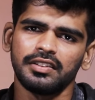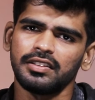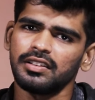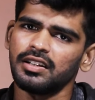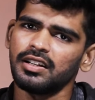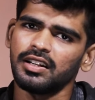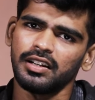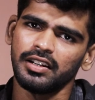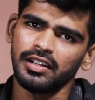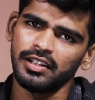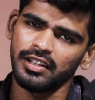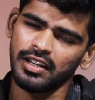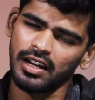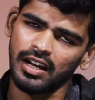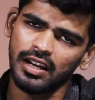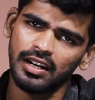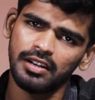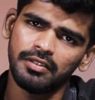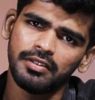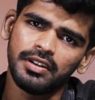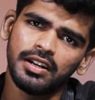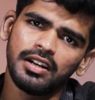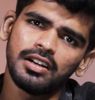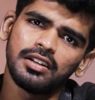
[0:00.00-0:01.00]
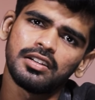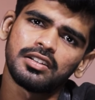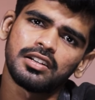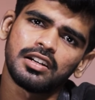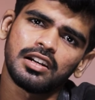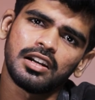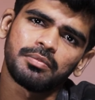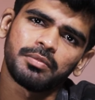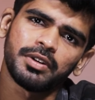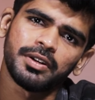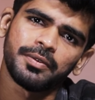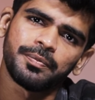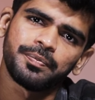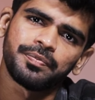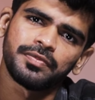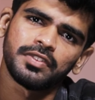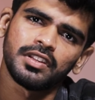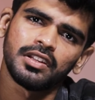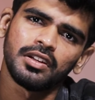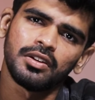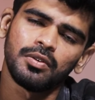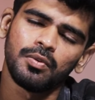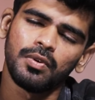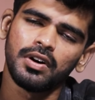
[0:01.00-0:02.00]
ச யாரை வேணாலும் இருக்கலாமே
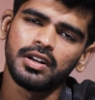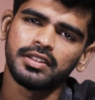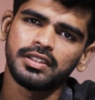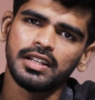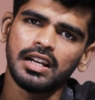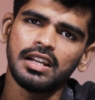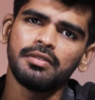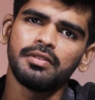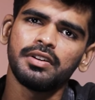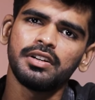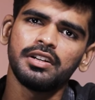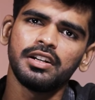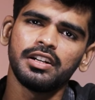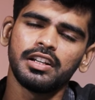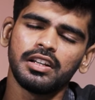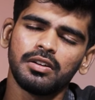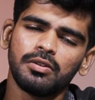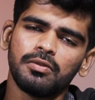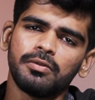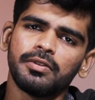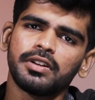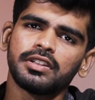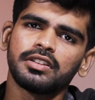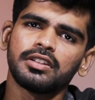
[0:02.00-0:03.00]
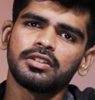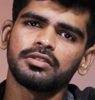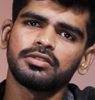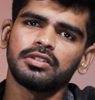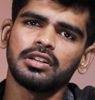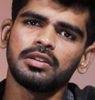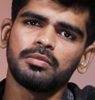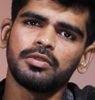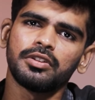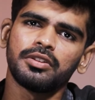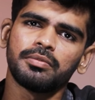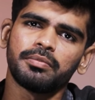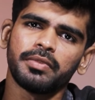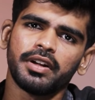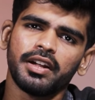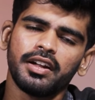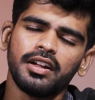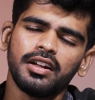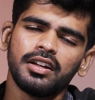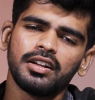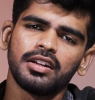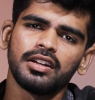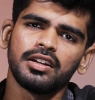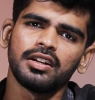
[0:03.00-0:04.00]
உங்கள் தலைவன் நீங்கள் ஒவ்வொருத்தரும் சொல்லும் போதுமே
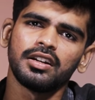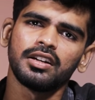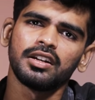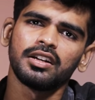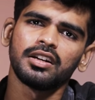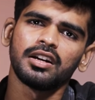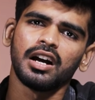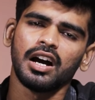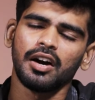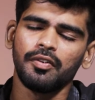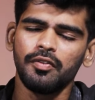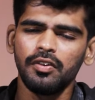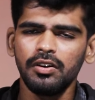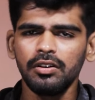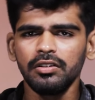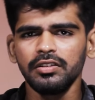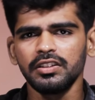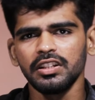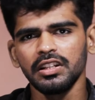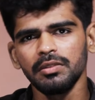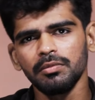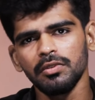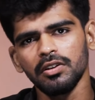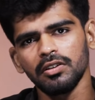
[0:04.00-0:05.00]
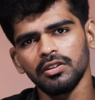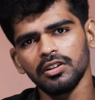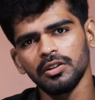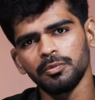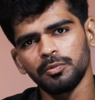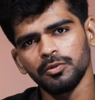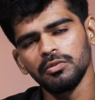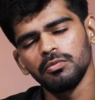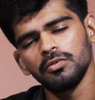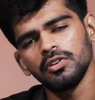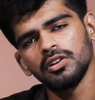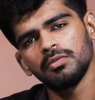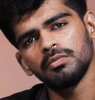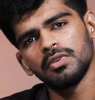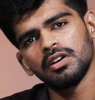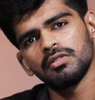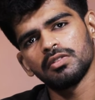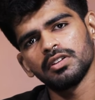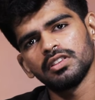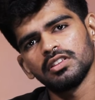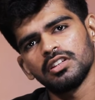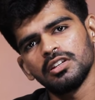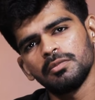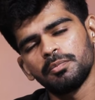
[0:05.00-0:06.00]
அவங்களும் சினிமாக்குள்ளே
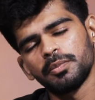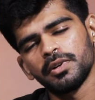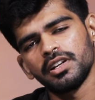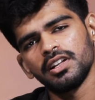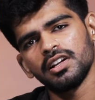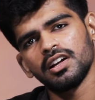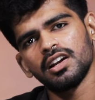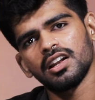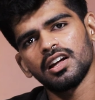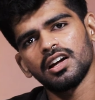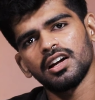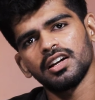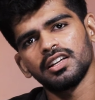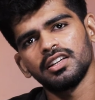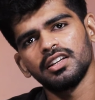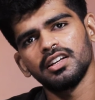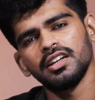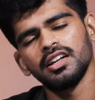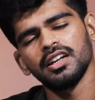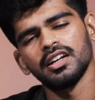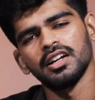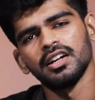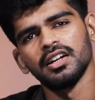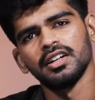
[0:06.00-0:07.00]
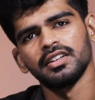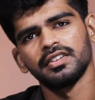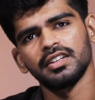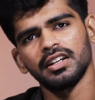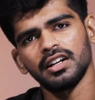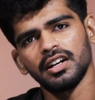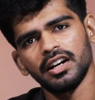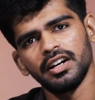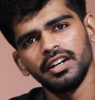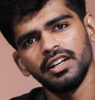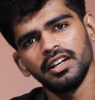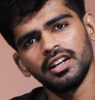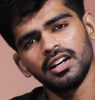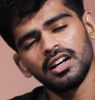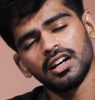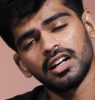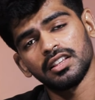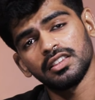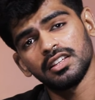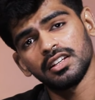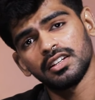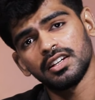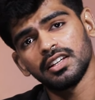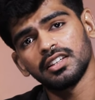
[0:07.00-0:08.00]
புதுமுகமாக வந்து பெரியாள் ஆகி சில
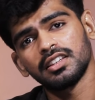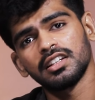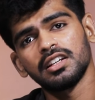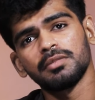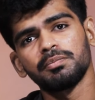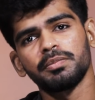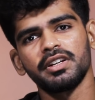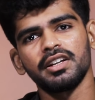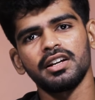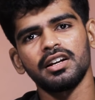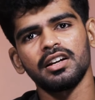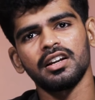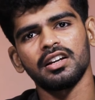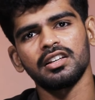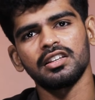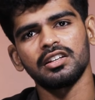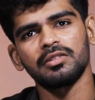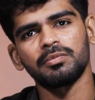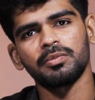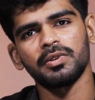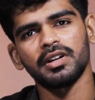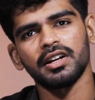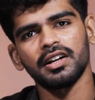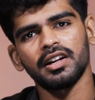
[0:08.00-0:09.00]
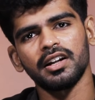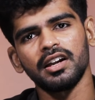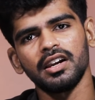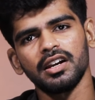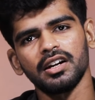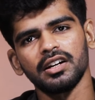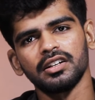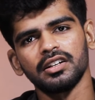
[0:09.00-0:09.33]
நடிகர்கள் அந்த டயத்தில் பெரியாளாக இருந்திருப்பாங்க